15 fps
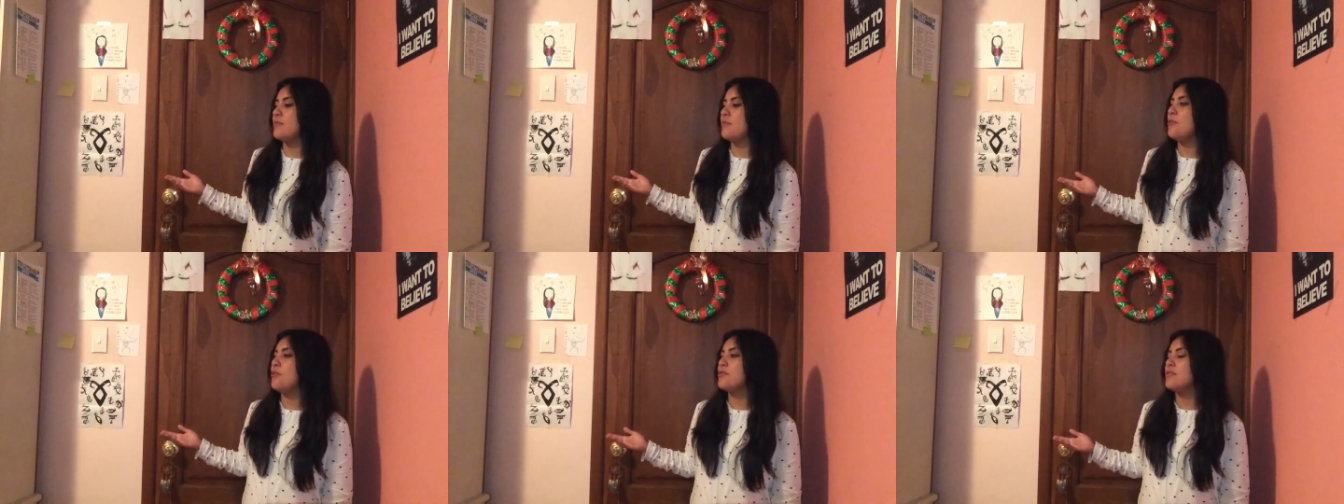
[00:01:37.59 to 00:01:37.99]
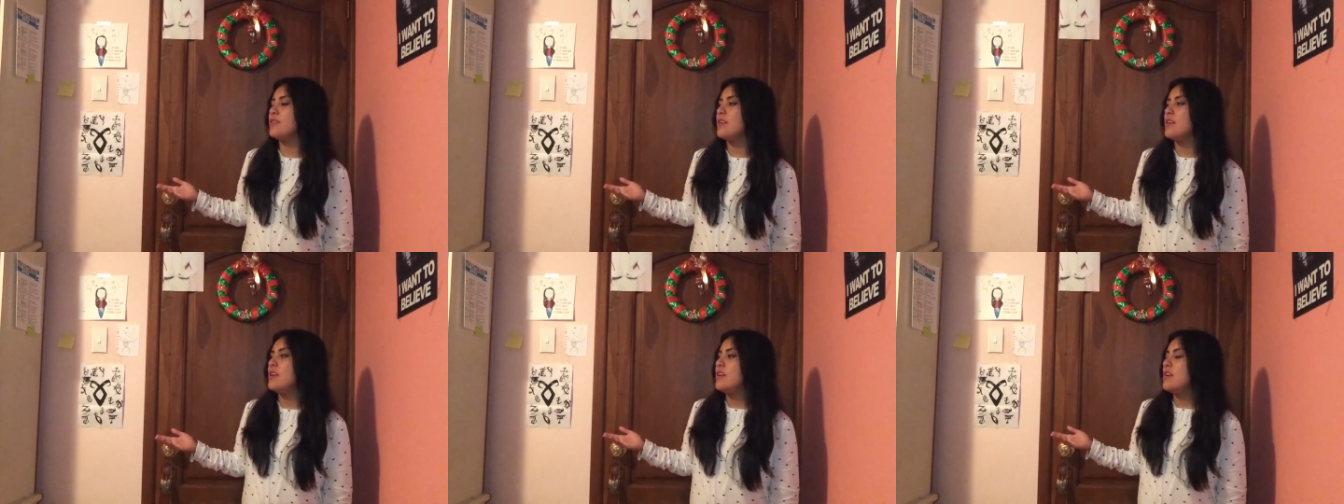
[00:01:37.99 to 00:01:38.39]
Books
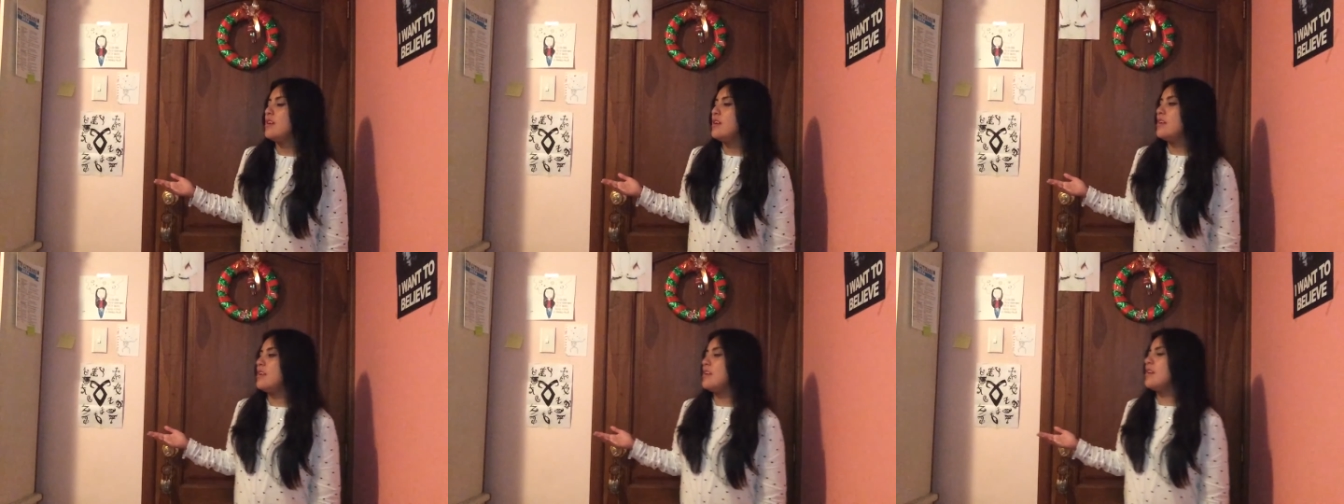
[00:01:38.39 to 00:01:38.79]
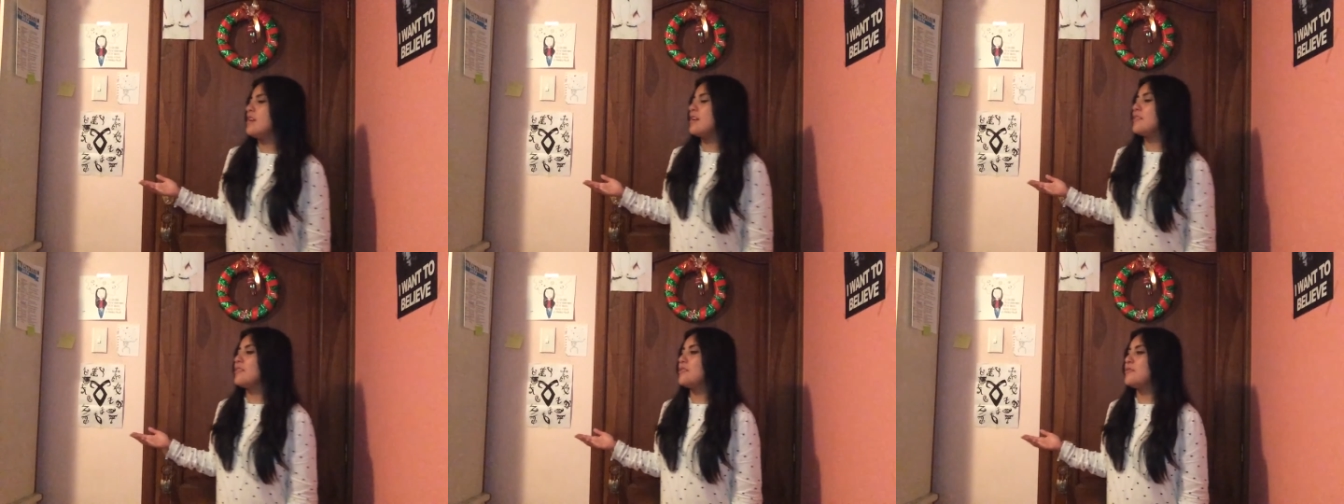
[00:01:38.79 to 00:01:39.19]
y
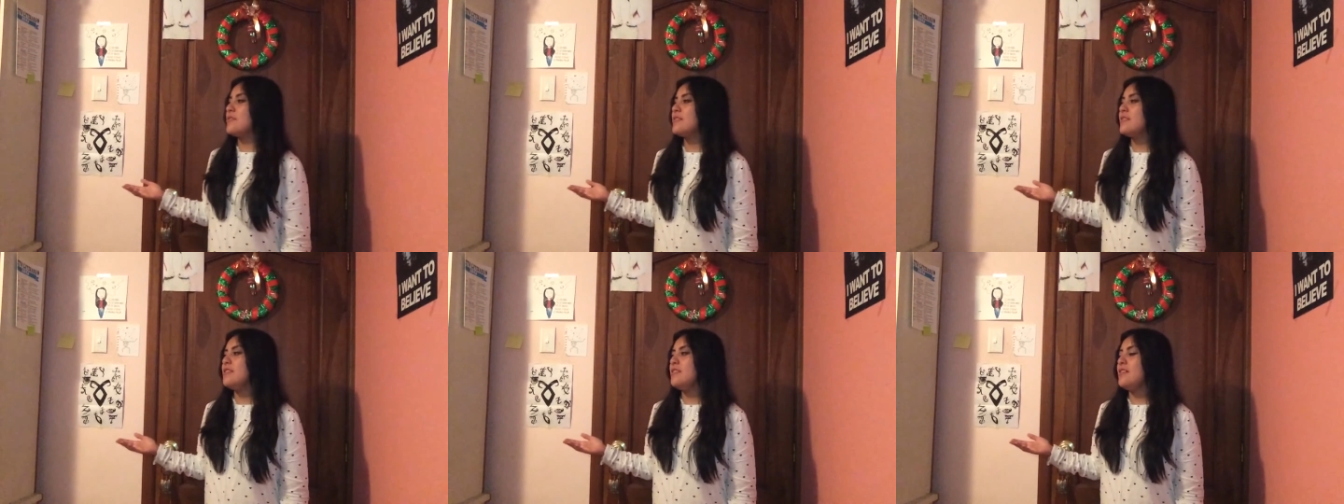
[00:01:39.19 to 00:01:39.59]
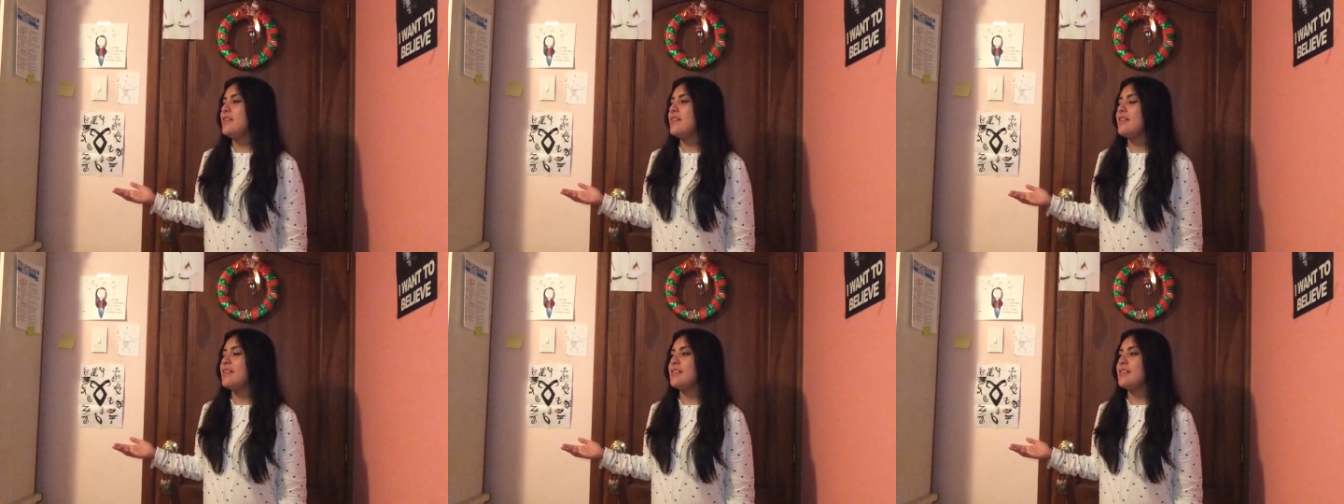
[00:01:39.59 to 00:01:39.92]
encontré una señora que